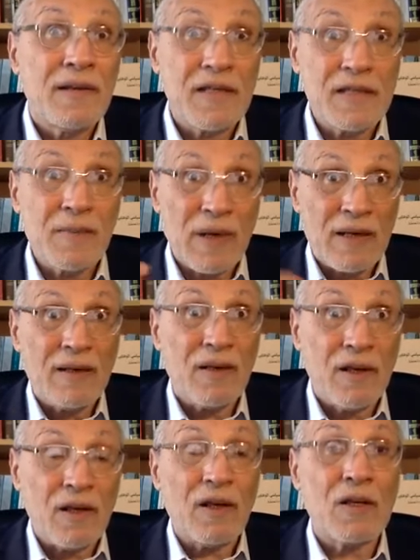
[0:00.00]
يجب
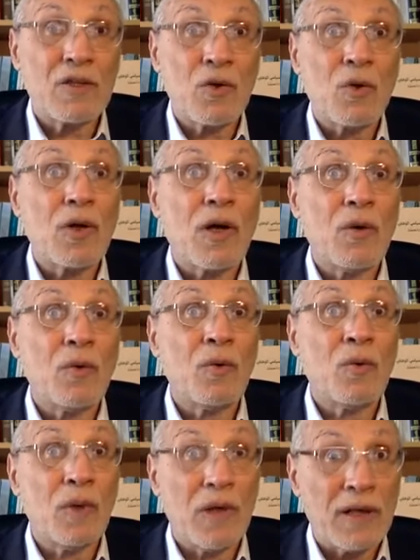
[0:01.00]
أن نسلكه
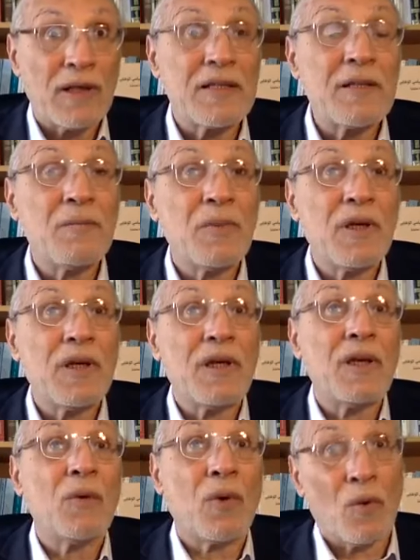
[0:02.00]
ونلتزم
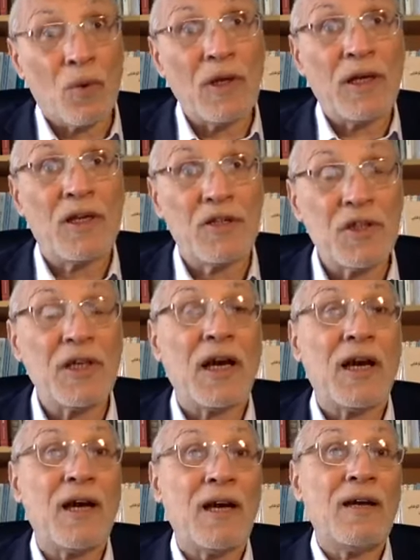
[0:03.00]
به ونقول إحنا
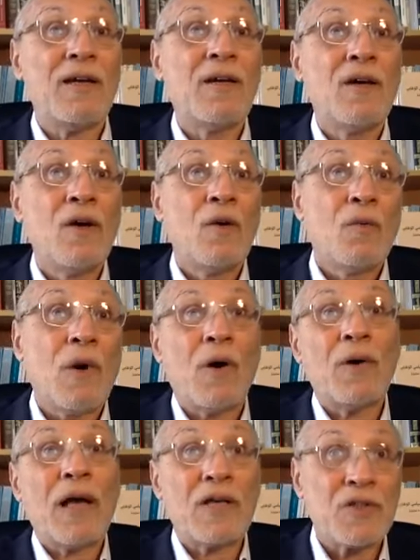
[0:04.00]
شيعة
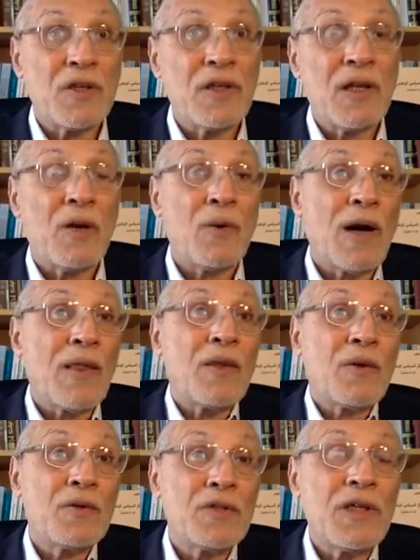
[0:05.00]
وهؤلاء سنة
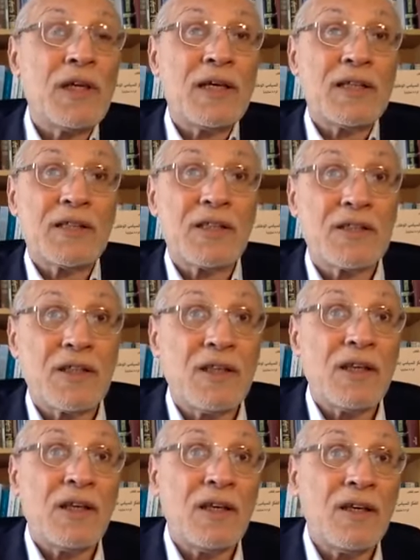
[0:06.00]
وهذا شيعي يصير
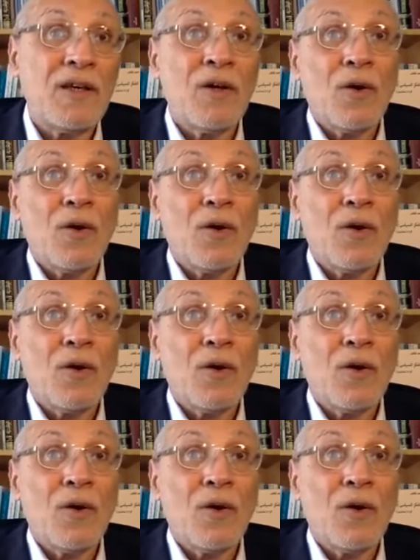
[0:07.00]
سني